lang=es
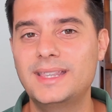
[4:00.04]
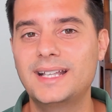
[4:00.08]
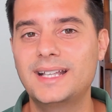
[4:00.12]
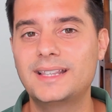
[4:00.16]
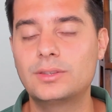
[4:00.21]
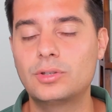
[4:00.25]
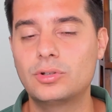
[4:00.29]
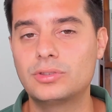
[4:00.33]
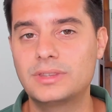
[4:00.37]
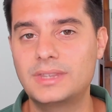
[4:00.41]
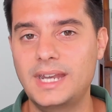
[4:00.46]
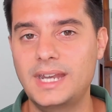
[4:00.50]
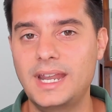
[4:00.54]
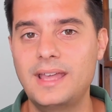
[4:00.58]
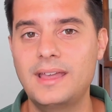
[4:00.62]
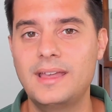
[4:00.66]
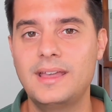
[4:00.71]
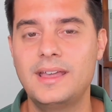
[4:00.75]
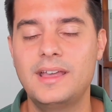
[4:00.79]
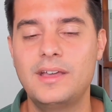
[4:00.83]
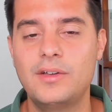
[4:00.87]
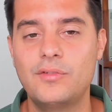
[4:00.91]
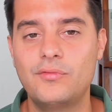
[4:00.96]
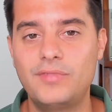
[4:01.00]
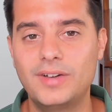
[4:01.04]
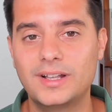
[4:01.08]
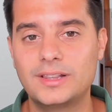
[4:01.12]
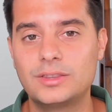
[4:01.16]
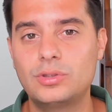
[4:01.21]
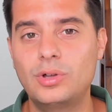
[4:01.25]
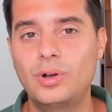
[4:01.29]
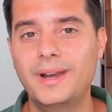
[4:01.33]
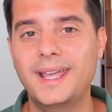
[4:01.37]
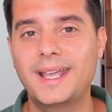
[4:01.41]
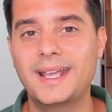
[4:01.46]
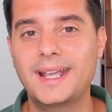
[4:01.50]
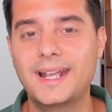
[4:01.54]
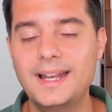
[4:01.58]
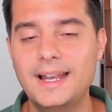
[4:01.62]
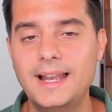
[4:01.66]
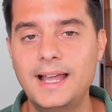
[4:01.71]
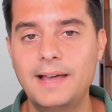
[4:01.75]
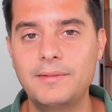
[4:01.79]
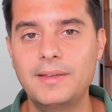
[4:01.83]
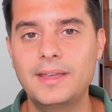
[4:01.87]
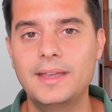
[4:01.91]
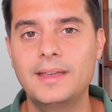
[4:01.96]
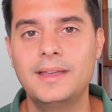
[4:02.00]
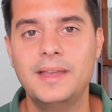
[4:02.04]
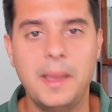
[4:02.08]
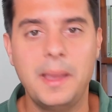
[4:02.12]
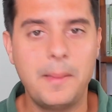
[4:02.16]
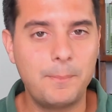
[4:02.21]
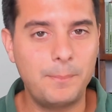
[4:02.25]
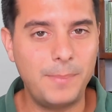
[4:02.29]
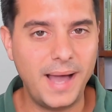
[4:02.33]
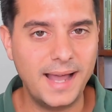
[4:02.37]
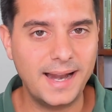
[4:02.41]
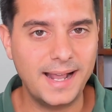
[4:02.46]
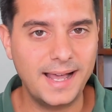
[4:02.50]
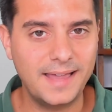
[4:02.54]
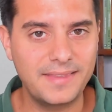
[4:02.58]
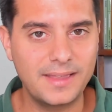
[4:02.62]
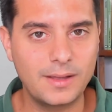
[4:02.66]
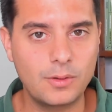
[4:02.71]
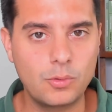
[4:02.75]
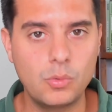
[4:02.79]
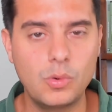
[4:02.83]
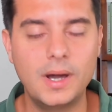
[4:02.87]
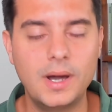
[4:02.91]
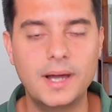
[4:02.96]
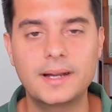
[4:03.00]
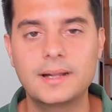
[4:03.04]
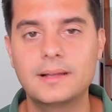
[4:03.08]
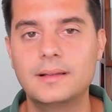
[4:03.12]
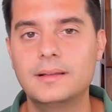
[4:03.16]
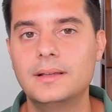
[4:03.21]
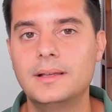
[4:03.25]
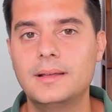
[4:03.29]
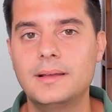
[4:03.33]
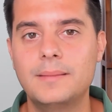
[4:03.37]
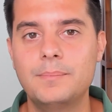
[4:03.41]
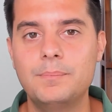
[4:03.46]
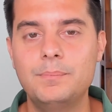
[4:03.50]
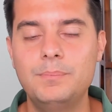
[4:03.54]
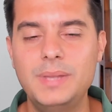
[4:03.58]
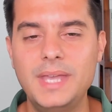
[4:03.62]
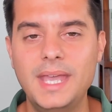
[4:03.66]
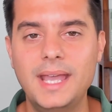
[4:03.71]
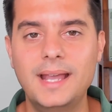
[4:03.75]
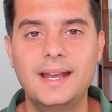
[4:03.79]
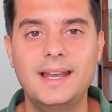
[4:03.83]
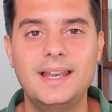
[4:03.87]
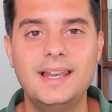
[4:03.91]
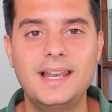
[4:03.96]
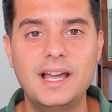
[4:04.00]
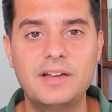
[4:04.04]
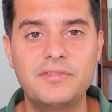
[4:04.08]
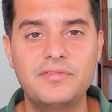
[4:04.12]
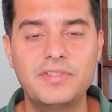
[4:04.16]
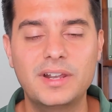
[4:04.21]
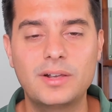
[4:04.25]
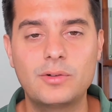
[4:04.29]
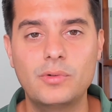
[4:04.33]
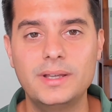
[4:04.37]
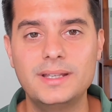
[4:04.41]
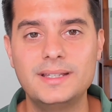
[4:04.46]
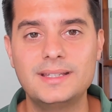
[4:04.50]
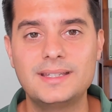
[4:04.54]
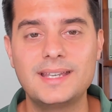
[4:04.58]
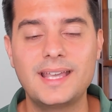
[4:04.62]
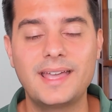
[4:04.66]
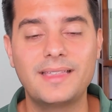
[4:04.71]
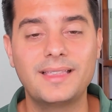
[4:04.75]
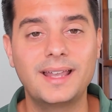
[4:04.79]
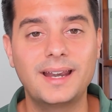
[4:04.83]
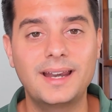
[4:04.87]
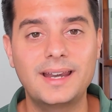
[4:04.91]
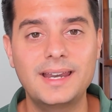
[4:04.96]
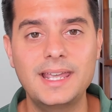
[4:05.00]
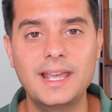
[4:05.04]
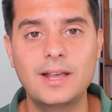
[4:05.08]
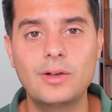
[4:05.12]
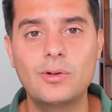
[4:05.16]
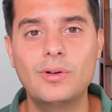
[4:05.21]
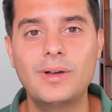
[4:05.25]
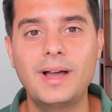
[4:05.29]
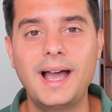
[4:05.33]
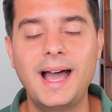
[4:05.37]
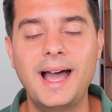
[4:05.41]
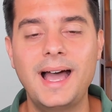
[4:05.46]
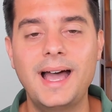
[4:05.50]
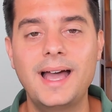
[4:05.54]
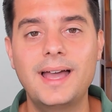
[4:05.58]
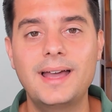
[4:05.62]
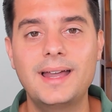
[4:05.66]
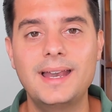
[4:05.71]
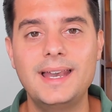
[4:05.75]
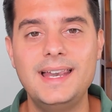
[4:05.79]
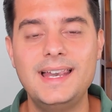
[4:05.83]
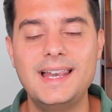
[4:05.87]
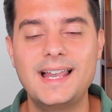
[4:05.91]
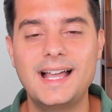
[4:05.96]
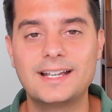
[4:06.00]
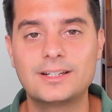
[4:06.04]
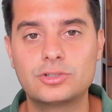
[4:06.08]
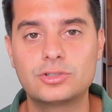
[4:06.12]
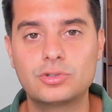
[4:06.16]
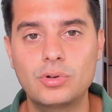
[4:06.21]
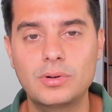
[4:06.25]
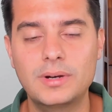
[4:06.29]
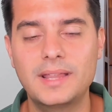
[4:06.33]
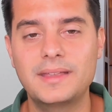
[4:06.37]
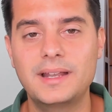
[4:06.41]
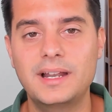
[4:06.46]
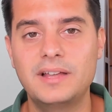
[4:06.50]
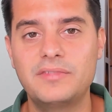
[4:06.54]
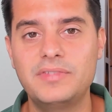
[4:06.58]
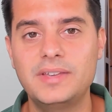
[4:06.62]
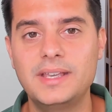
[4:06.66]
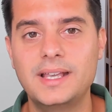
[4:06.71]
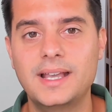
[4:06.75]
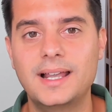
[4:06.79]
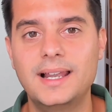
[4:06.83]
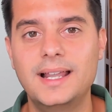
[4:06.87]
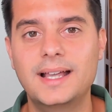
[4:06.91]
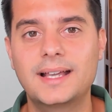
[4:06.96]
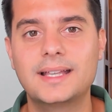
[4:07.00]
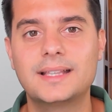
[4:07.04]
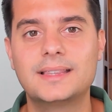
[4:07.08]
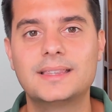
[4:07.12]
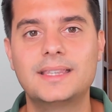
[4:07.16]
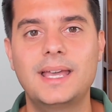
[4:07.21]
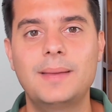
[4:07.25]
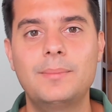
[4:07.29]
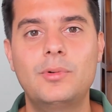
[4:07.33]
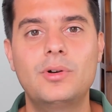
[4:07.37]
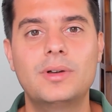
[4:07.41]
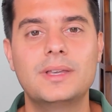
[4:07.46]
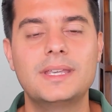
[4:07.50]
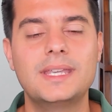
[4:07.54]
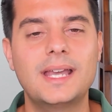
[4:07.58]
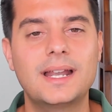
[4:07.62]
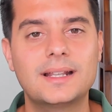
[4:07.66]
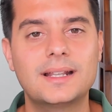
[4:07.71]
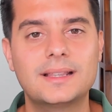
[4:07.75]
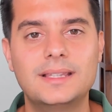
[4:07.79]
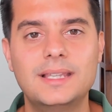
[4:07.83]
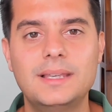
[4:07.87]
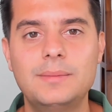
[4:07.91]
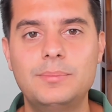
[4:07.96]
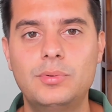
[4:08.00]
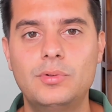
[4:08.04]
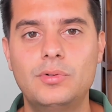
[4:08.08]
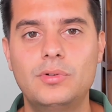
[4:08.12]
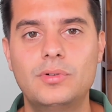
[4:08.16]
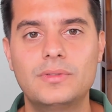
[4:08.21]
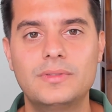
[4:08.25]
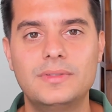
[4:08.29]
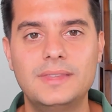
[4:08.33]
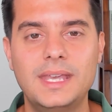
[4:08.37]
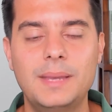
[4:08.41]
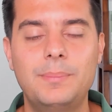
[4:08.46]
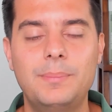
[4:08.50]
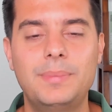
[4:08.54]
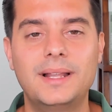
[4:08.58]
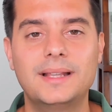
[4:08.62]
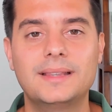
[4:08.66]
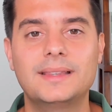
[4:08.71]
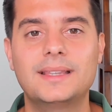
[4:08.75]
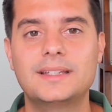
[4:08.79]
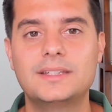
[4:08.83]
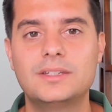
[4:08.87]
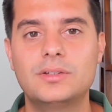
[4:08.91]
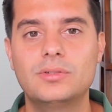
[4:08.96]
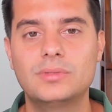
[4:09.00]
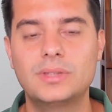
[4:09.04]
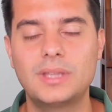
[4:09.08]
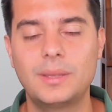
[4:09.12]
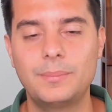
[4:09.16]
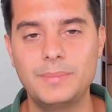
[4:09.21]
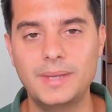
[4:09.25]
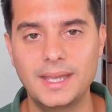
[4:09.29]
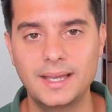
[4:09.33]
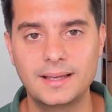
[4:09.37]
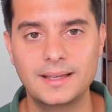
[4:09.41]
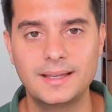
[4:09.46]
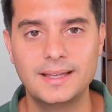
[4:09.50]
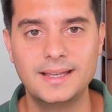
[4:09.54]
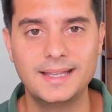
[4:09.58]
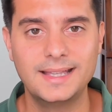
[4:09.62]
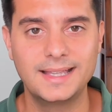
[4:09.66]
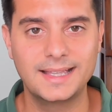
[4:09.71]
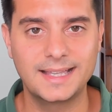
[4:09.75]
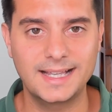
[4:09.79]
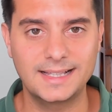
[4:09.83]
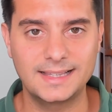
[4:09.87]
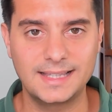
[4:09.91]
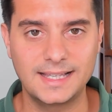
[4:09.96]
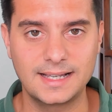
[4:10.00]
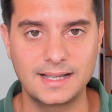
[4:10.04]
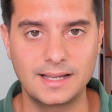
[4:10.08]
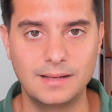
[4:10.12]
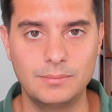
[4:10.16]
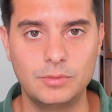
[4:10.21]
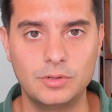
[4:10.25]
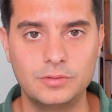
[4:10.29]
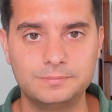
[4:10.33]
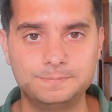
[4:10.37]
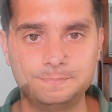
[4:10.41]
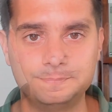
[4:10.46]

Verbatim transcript: estos tres factores clave para adecuar bien la frecuencia de riego a la zona de la finca en la que estemos y al tipo de plantación también que tengamos.